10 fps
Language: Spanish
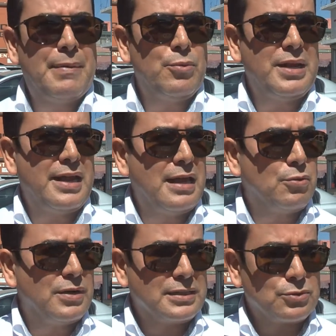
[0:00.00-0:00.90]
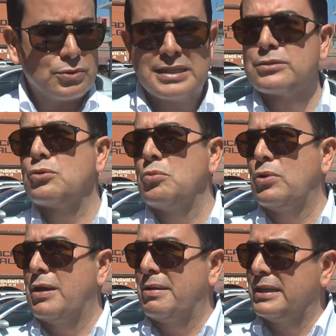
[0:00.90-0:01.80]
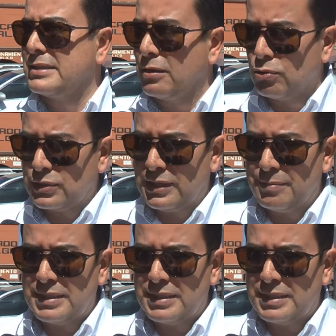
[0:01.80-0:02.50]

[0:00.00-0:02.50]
pero mira, hay algunas cosas como la banda San José de